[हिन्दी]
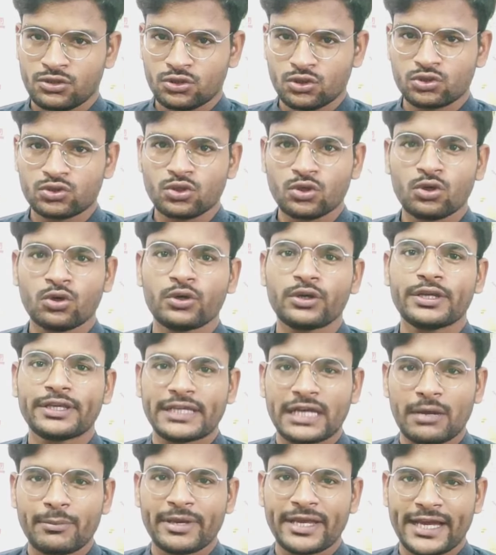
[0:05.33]
दोस्तों
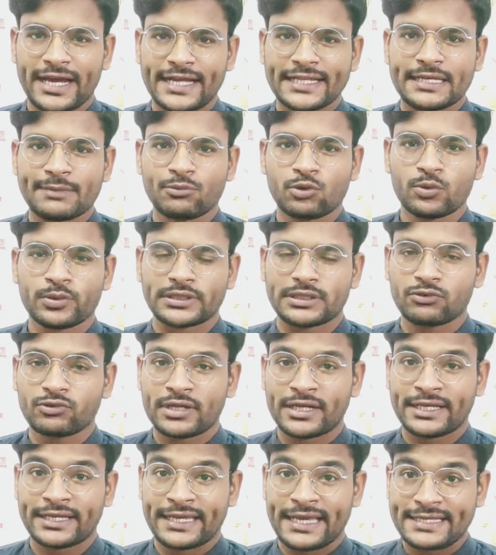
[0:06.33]
यहाँ मैं आज आपको
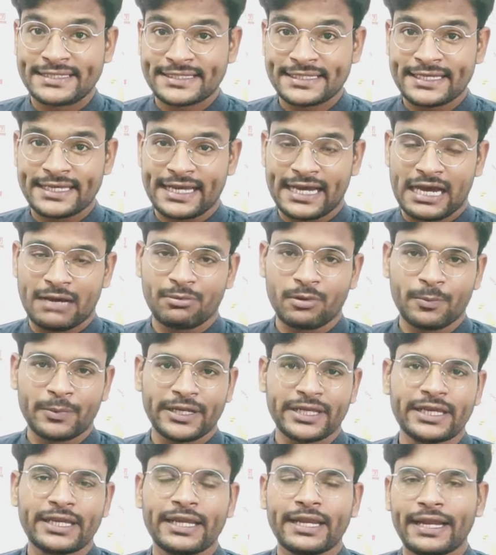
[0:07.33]
बताऊंगा कैसे आप
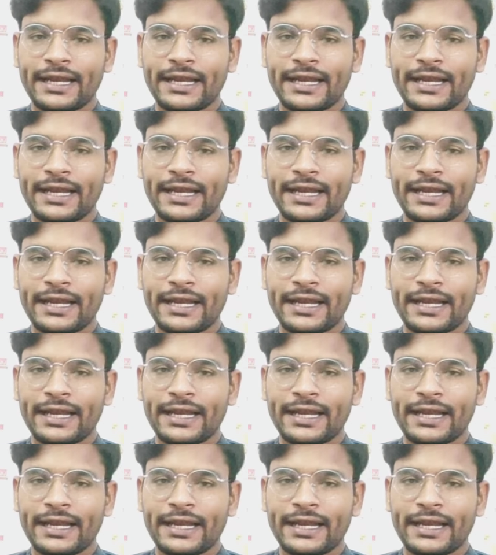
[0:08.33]
अपने